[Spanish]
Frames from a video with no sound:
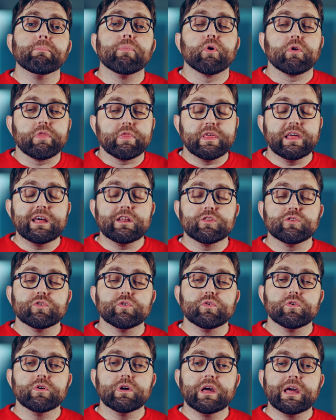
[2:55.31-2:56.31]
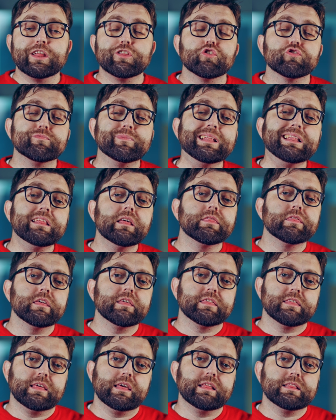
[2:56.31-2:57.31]
Por cierto, en
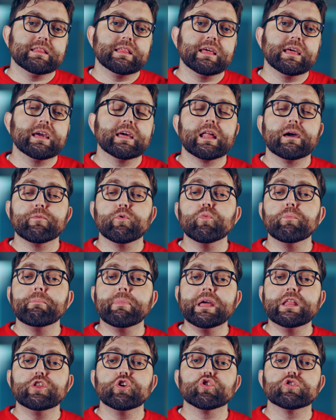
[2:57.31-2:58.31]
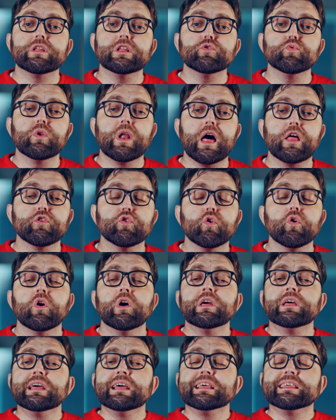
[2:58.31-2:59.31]
2017 grabé un vídeo titulado
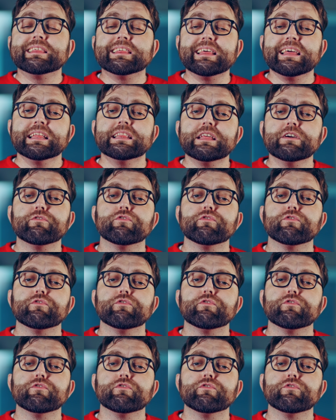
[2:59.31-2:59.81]
7